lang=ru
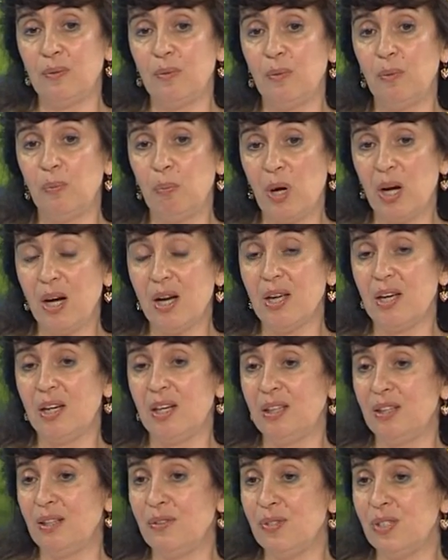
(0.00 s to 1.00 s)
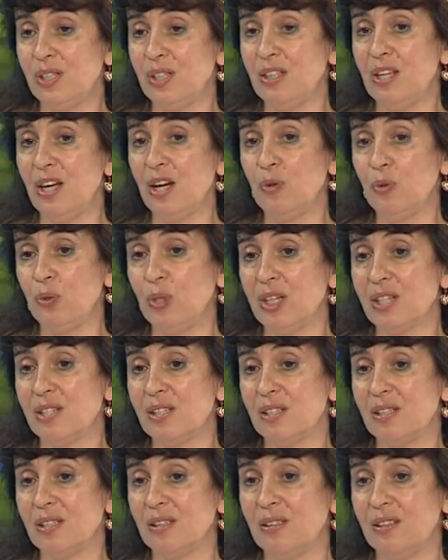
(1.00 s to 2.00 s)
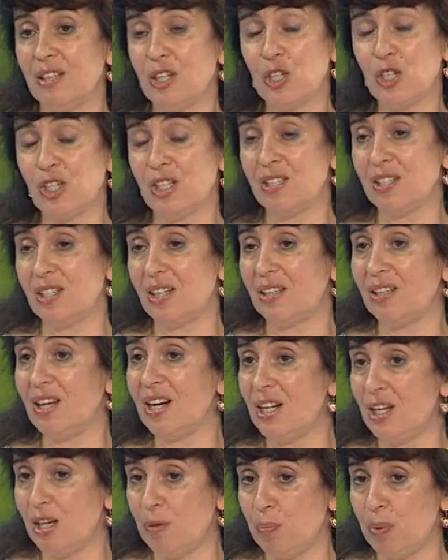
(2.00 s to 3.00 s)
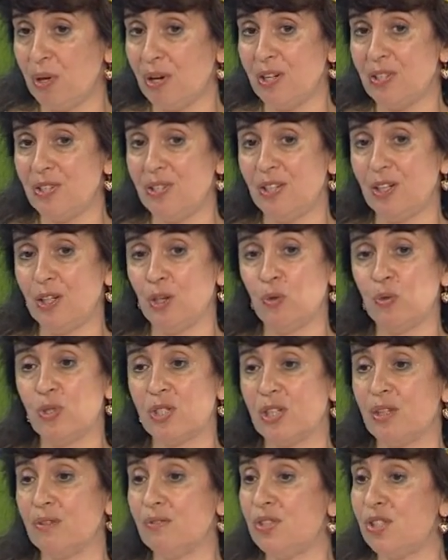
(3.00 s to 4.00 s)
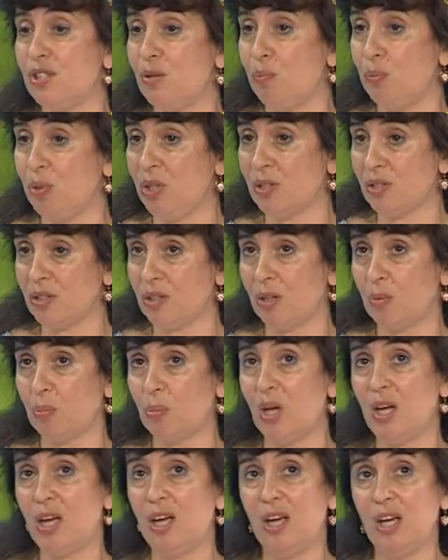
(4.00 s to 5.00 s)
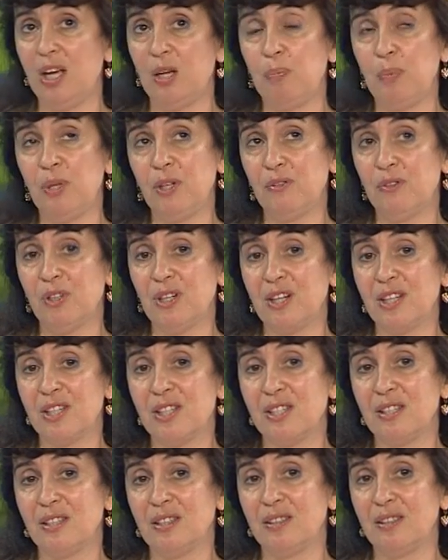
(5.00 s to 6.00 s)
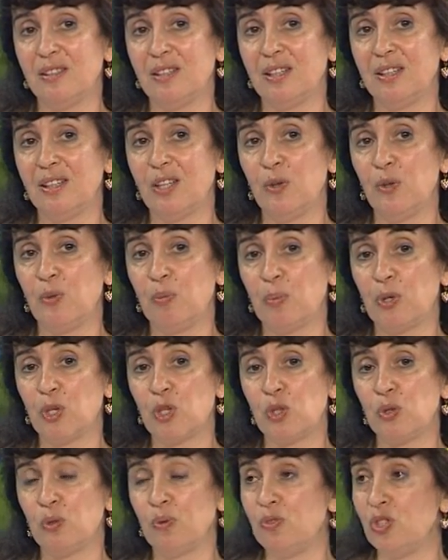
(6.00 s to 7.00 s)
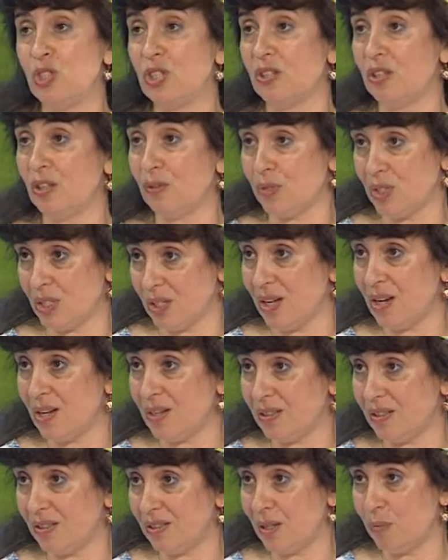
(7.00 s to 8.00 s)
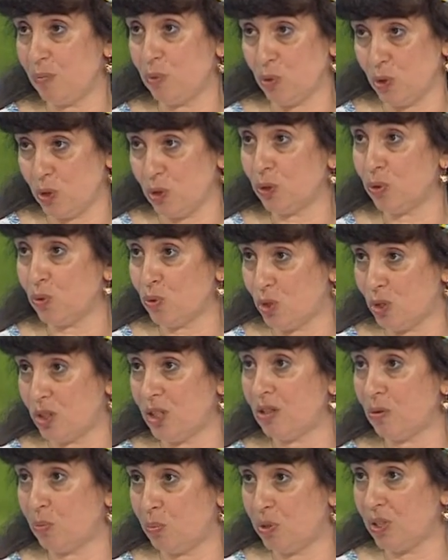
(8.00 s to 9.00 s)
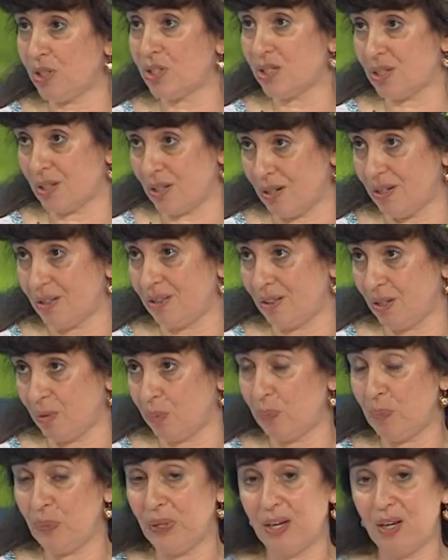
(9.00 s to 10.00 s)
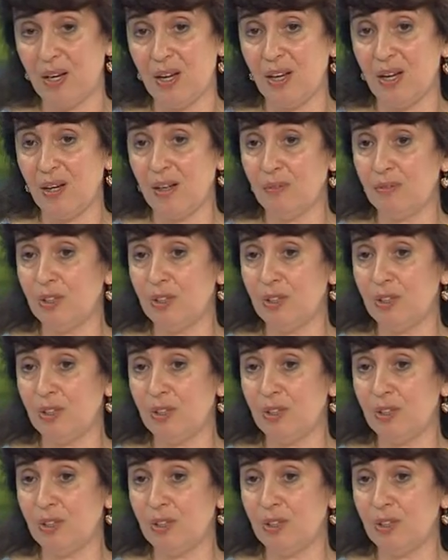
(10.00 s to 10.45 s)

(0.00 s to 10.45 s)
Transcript: мая это всегда у нас э, наш национальный праздник, и он стал всемирным. И первый раз, э, когда он прошел в Черновцах, для многих тоже это было странным. В